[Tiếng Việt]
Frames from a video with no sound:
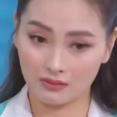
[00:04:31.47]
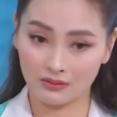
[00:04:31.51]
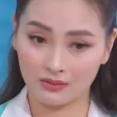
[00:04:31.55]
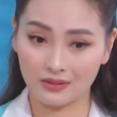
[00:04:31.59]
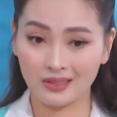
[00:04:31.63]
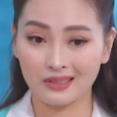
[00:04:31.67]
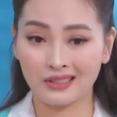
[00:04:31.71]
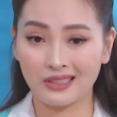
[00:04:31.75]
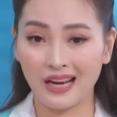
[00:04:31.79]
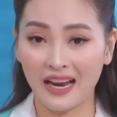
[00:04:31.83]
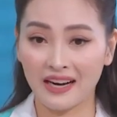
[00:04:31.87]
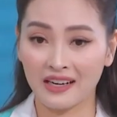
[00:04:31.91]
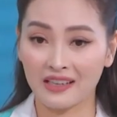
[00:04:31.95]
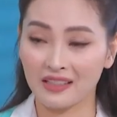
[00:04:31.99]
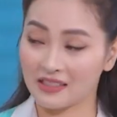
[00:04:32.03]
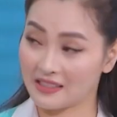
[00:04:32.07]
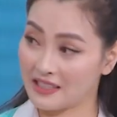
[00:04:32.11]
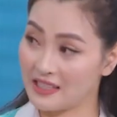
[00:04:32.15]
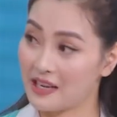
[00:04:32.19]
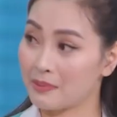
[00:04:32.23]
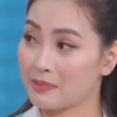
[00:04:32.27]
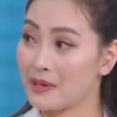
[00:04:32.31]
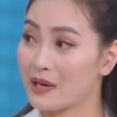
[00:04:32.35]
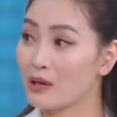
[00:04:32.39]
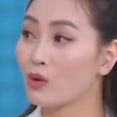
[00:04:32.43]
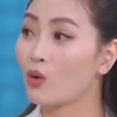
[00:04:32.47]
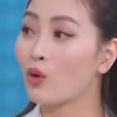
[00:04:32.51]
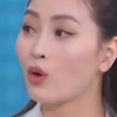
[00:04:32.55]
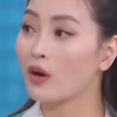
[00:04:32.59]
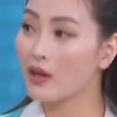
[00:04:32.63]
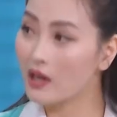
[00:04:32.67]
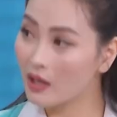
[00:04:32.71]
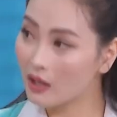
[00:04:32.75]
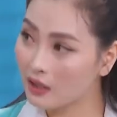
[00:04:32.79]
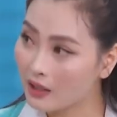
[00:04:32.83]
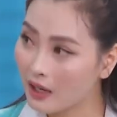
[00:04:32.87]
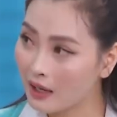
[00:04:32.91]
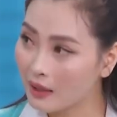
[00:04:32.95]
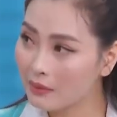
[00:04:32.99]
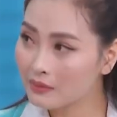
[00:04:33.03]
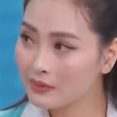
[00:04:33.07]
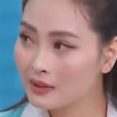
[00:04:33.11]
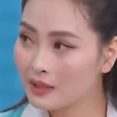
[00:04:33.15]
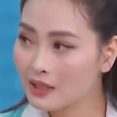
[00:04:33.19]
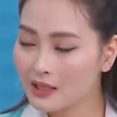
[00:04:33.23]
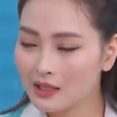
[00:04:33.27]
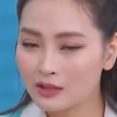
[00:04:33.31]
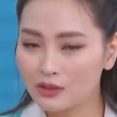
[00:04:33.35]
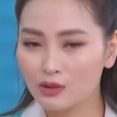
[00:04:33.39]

từ ngày khởi nghiệp đến cuối đời đó. Ừ.